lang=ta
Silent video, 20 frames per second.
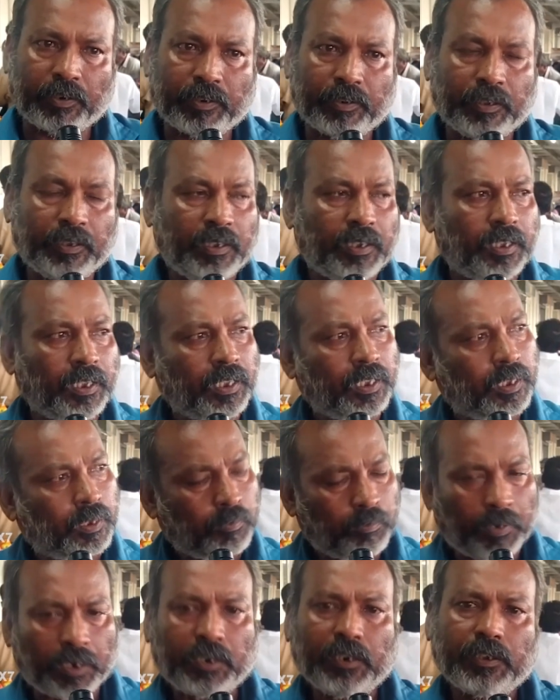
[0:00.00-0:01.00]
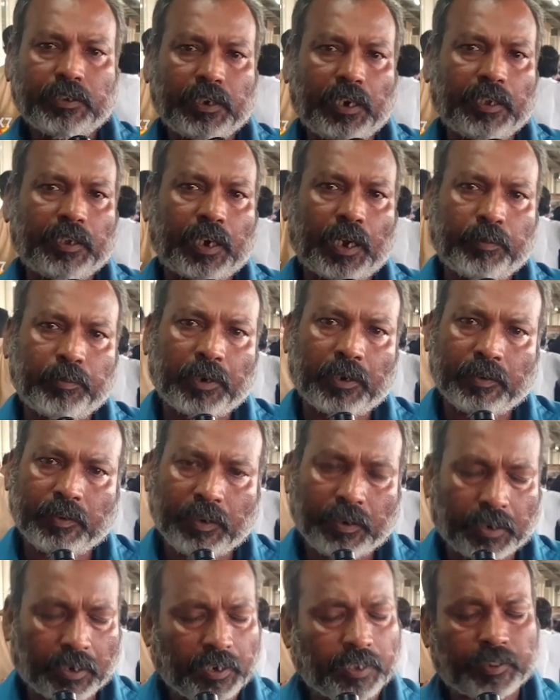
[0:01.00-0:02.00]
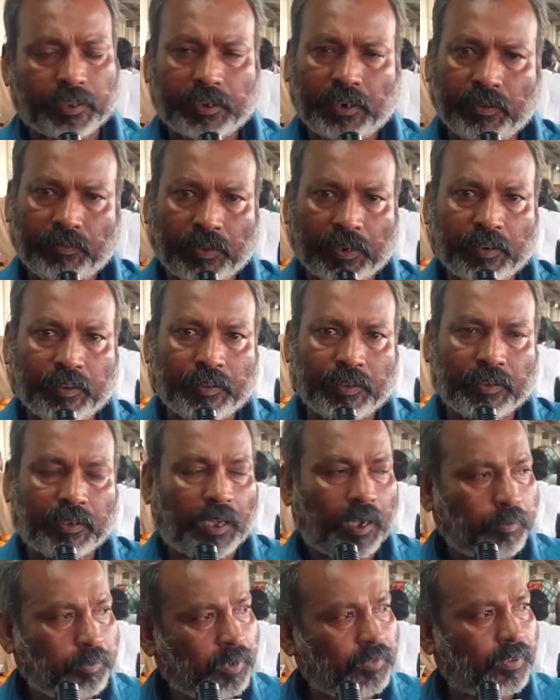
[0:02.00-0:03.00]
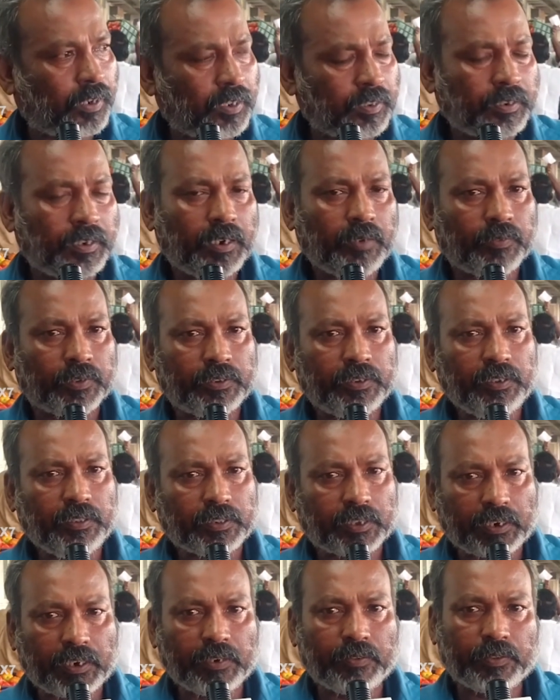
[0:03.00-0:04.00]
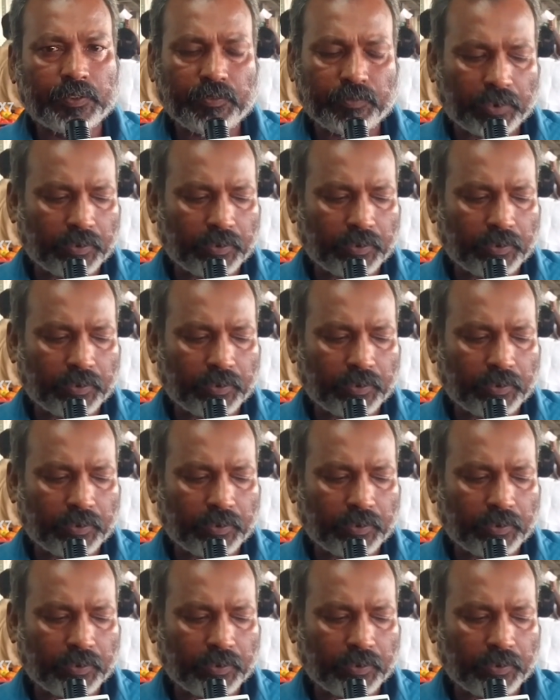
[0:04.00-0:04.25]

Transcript: வருது மற்ற சில கிராமங்கள்லேருந்து நிறைய தக்காளி வருது அப்போ வரதுனால வந்து தக்காளி வந்து